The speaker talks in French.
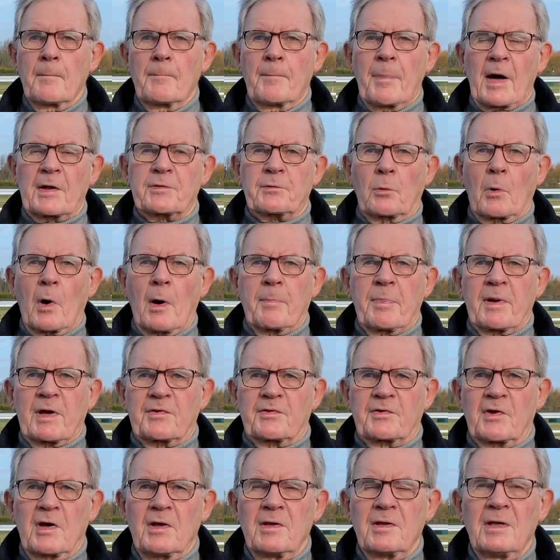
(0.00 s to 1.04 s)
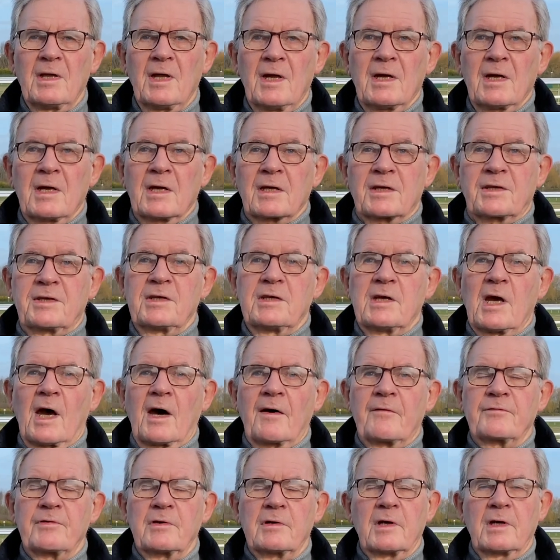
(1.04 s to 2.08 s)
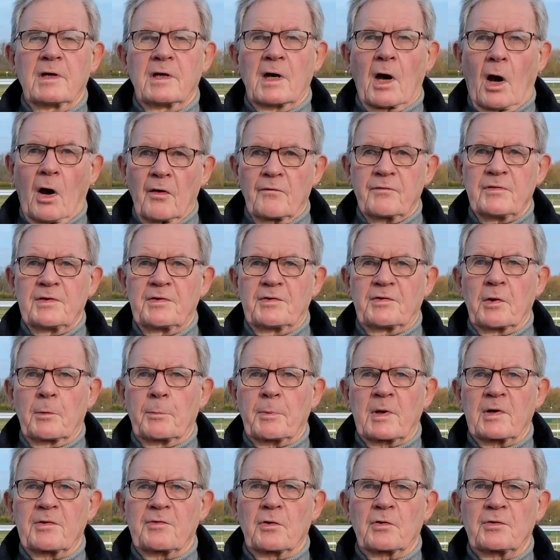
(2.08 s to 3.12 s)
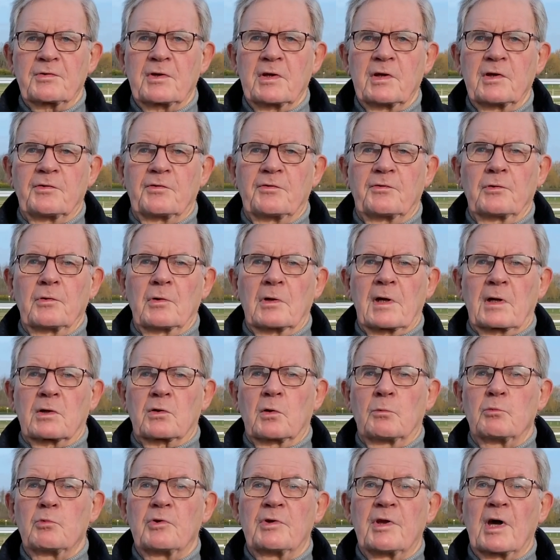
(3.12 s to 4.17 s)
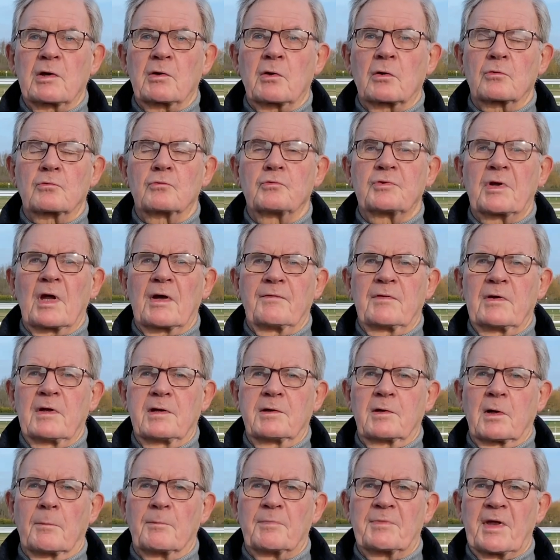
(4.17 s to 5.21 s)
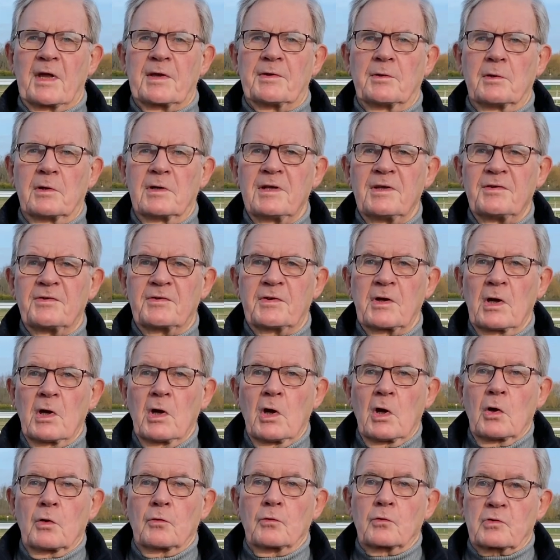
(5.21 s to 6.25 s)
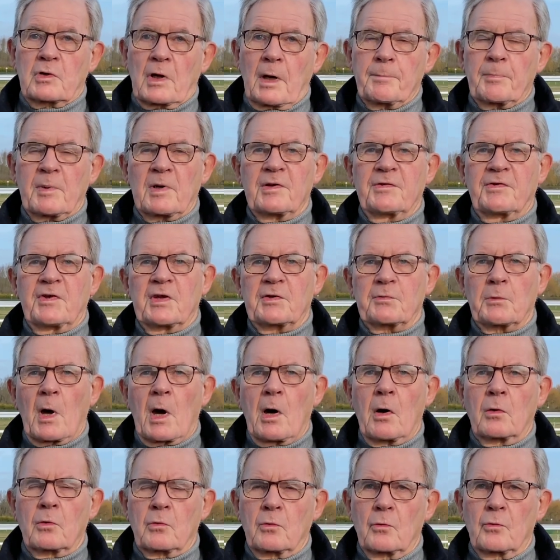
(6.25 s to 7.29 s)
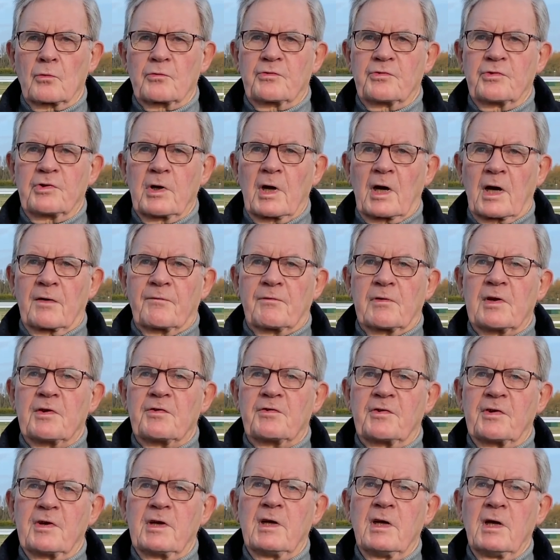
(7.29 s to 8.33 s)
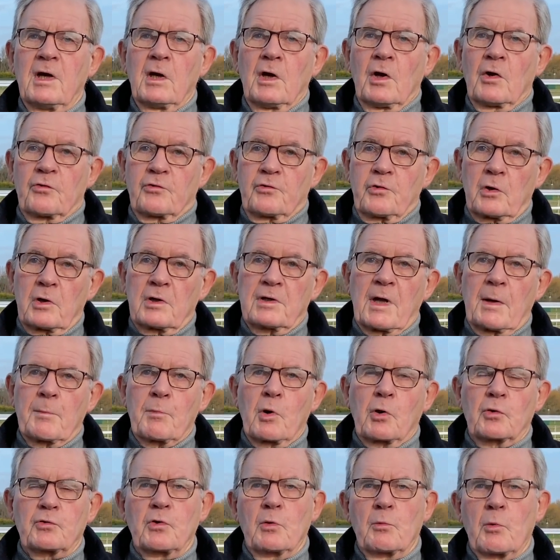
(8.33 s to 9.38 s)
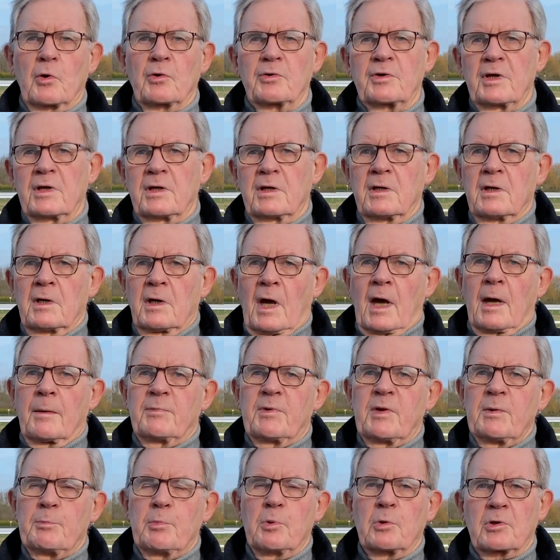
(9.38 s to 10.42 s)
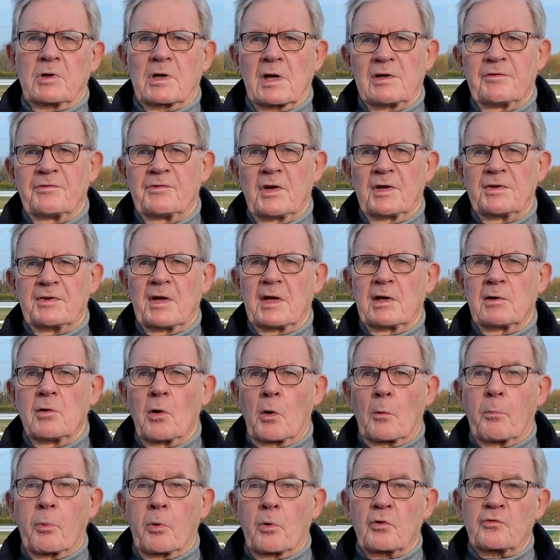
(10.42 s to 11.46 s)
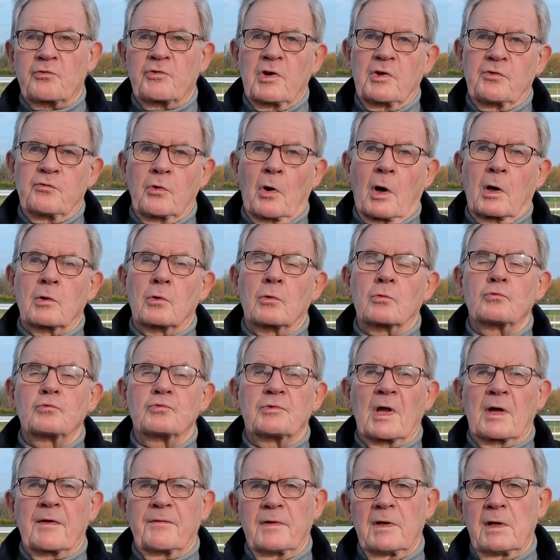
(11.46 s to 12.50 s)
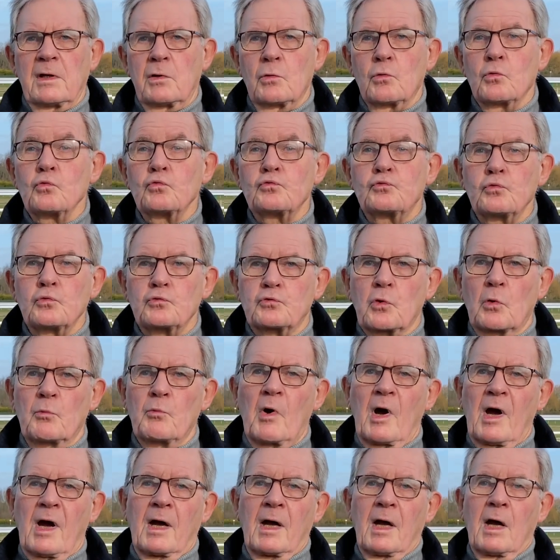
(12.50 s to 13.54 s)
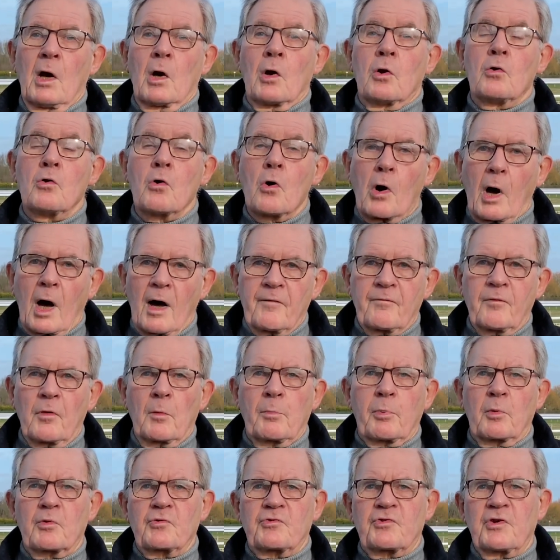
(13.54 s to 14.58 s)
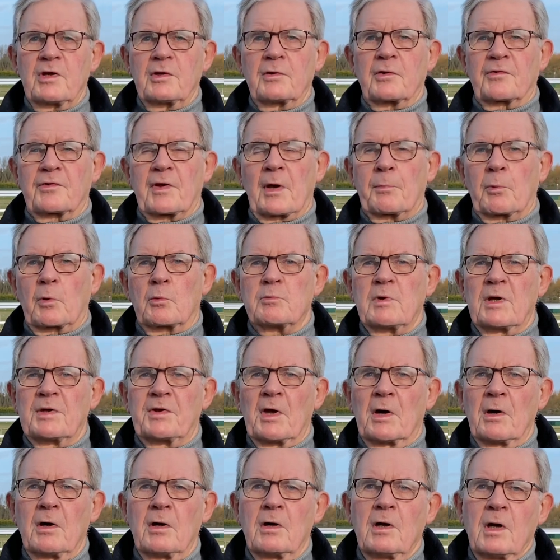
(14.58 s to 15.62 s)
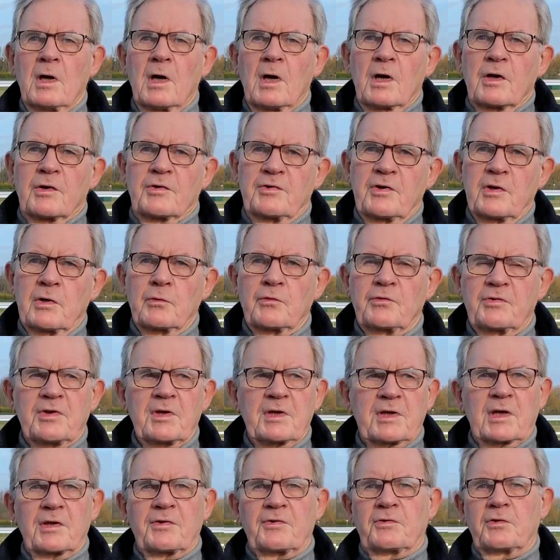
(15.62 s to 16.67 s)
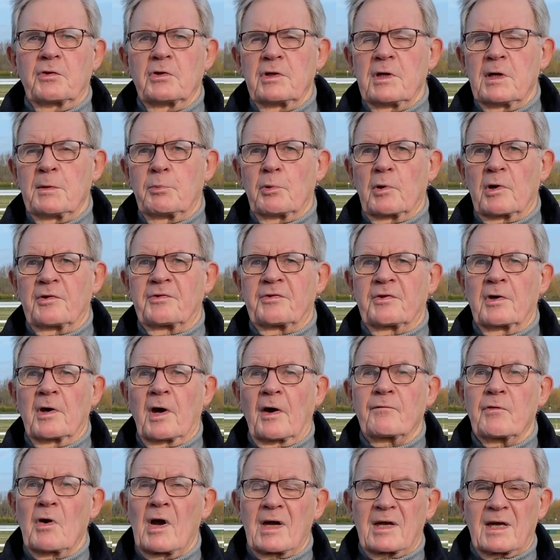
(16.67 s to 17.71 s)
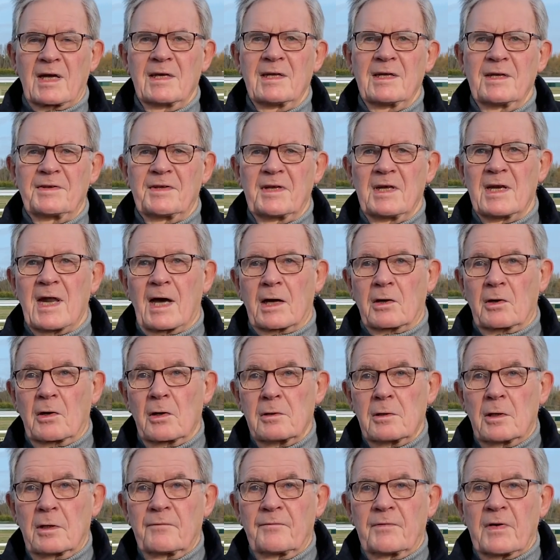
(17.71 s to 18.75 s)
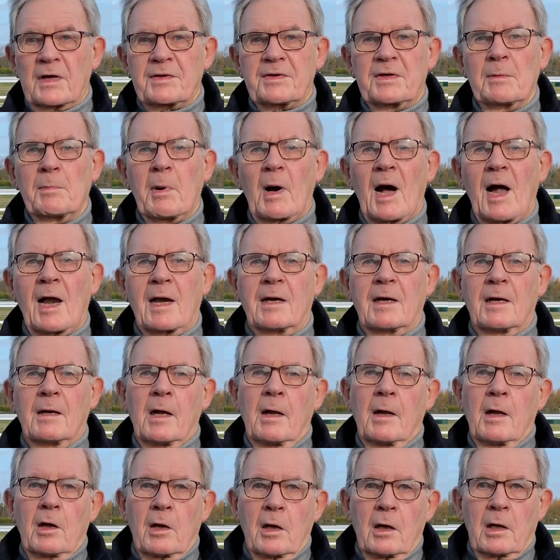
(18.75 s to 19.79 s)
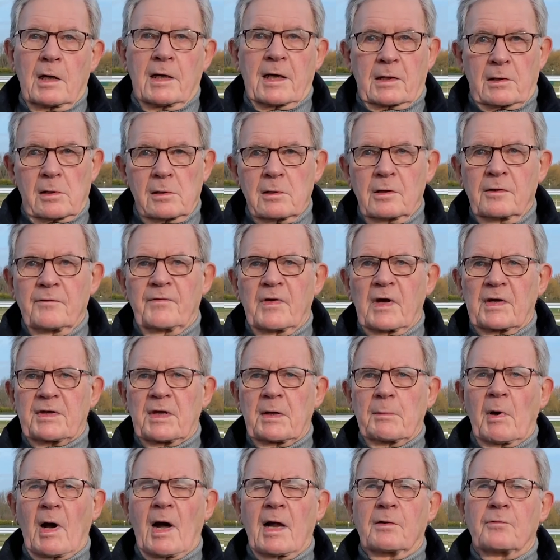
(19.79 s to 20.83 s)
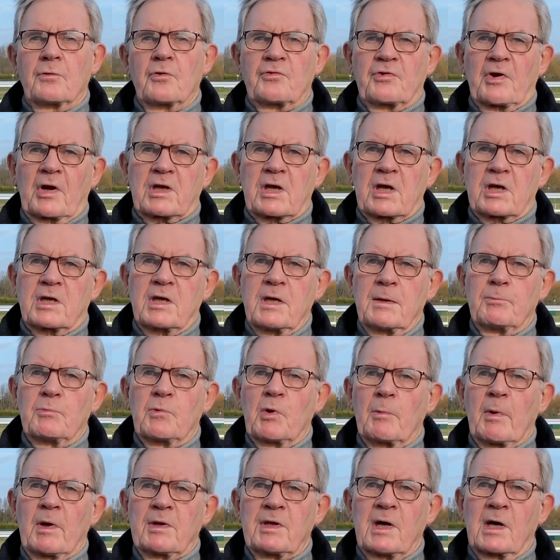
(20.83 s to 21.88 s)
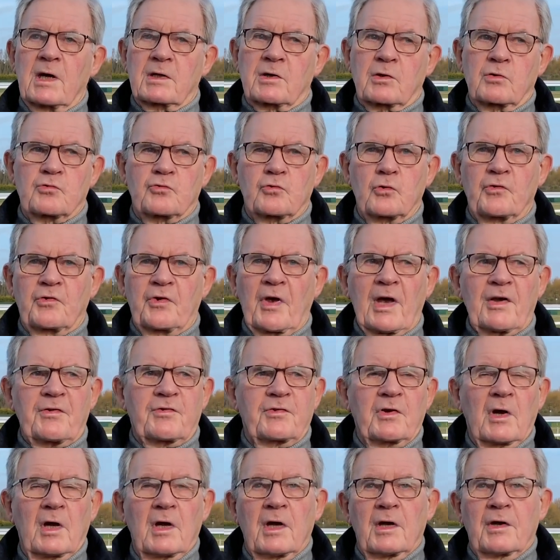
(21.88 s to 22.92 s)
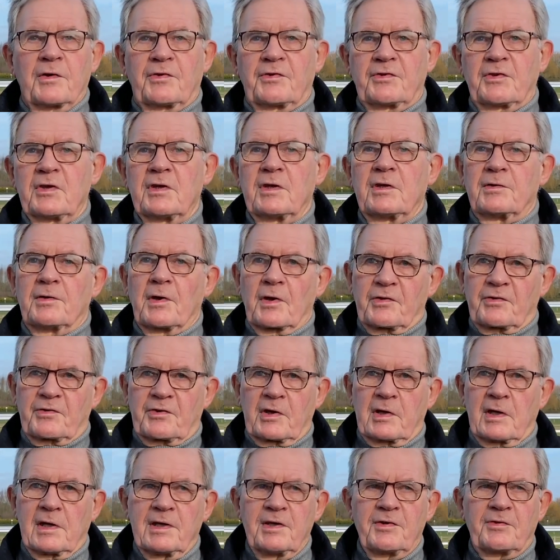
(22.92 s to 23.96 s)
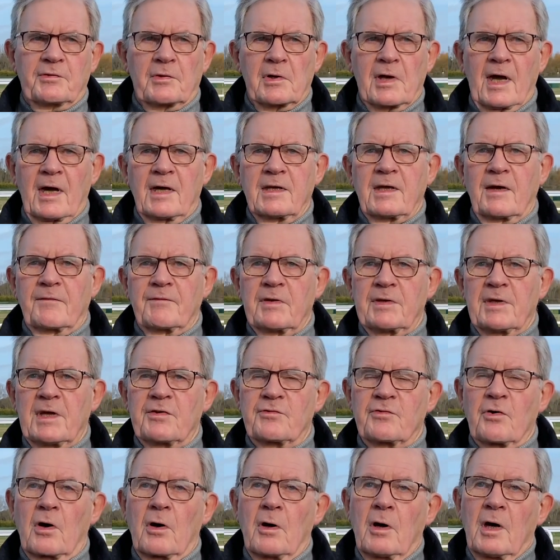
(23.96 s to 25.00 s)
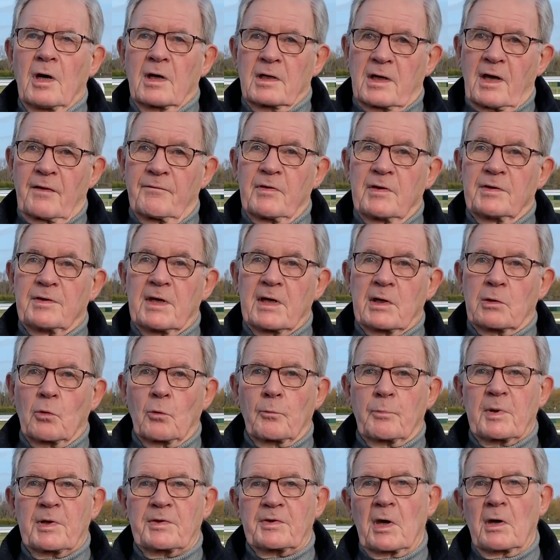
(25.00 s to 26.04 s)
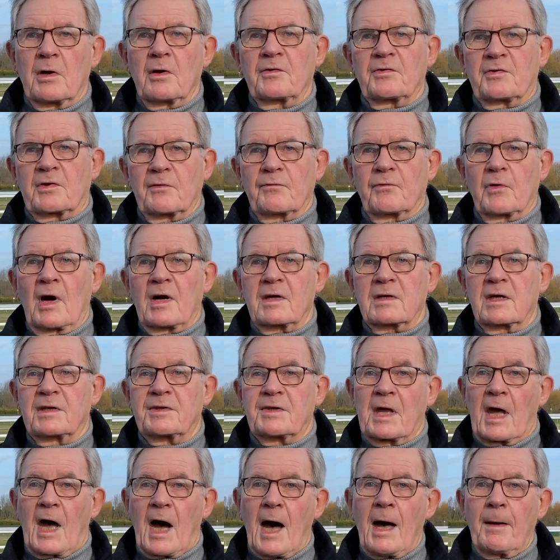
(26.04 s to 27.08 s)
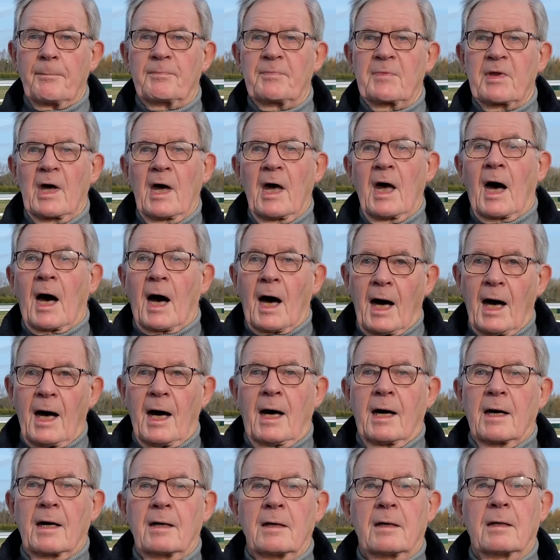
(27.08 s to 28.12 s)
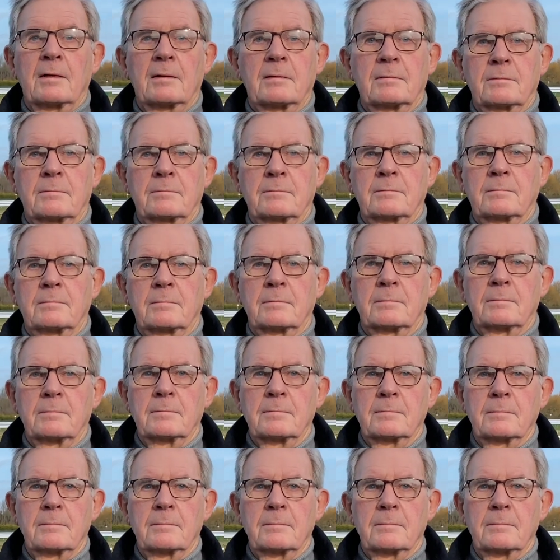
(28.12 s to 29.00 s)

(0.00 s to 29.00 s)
par trois personnes qui avaient envie de se présenter sur la commune dacan comme tête de liste donc après ces trois rencontres, j'ai réfléchi. J'aurais d'abord demandé un petit peu quels étaient leurs projets sur Agon-Coutainville, ou tout au moins leur avant-projet dans un premier temps. J'ai aussi questionné pour savoir quelle était la colonne vertébrale la colonne vertébrale de chaque équipe, de manière que je sache si dans ces listes-là, il y avait des gens qui avaient des compétences et voir qui étaient aptes à. Ok,